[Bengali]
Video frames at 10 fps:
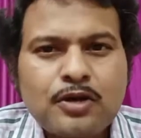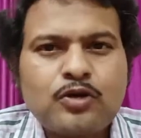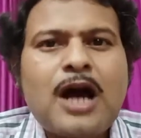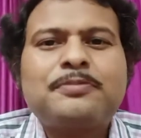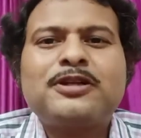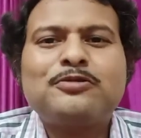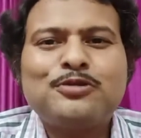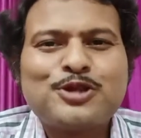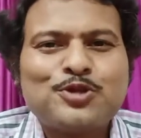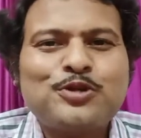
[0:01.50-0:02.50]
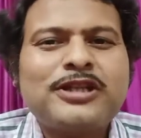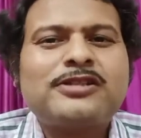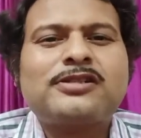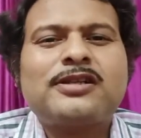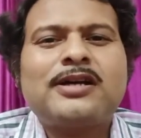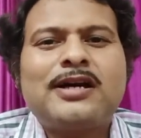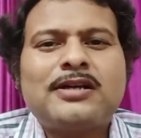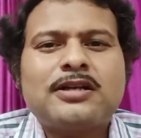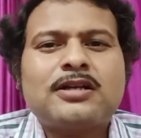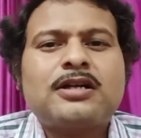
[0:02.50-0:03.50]
গুড আফটারনুন স্টুডেন্টস
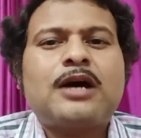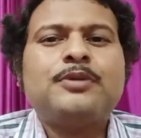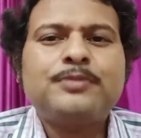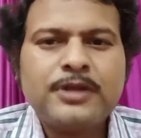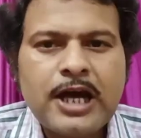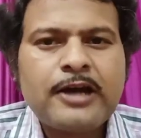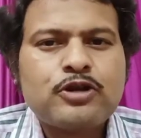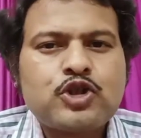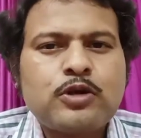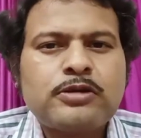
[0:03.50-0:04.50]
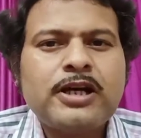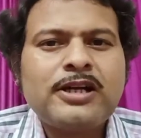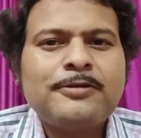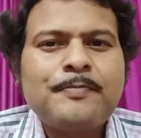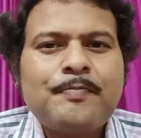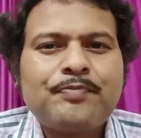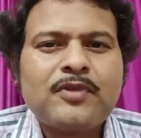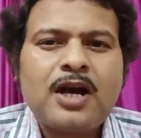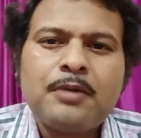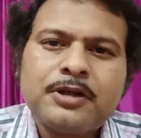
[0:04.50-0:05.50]
আমি বিনায়ক সরকার
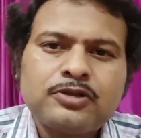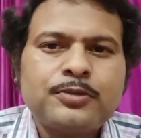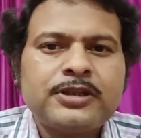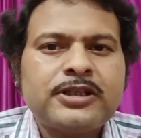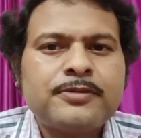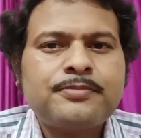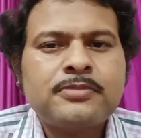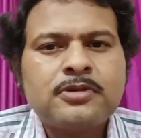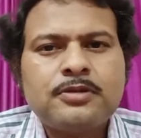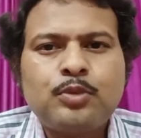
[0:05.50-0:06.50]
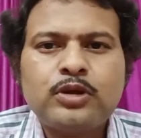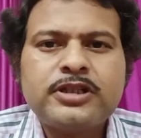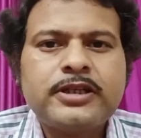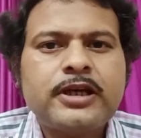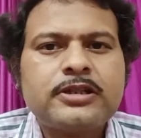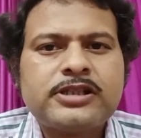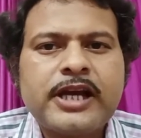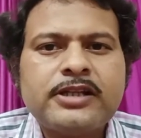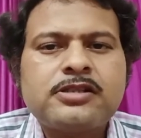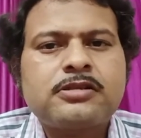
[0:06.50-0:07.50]
আবার তোমাদের পলিটিক্যাল
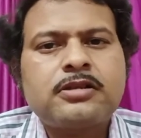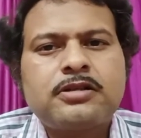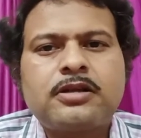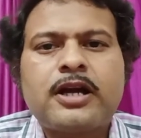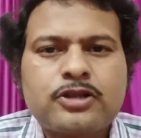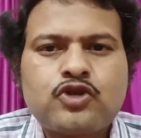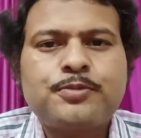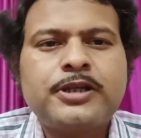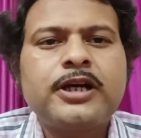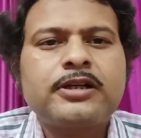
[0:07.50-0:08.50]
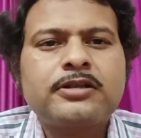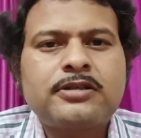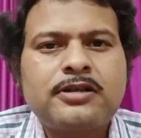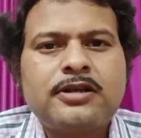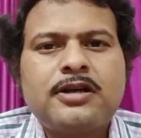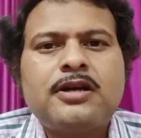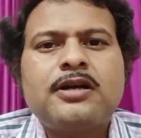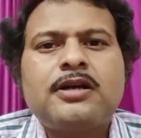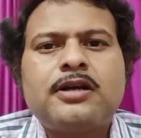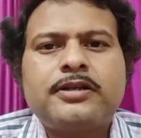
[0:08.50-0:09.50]
সায়েন্স রাষ্ট্রবিজ্ঞান
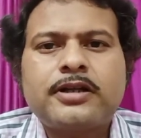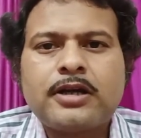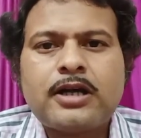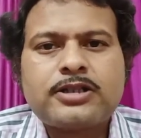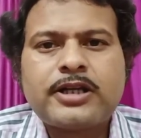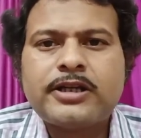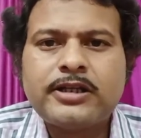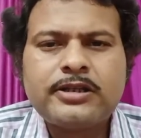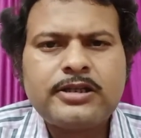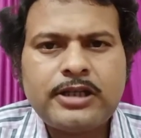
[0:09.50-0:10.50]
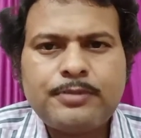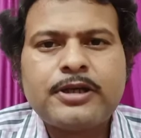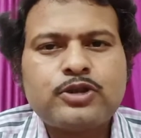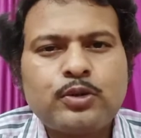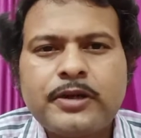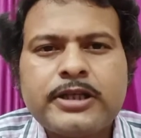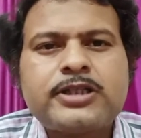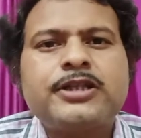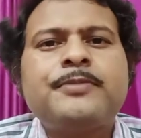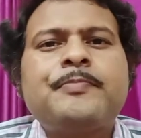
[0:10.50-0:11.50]
এই ক্লাসটা নেবার জন্য
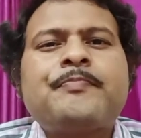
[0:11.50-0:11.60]
এসছি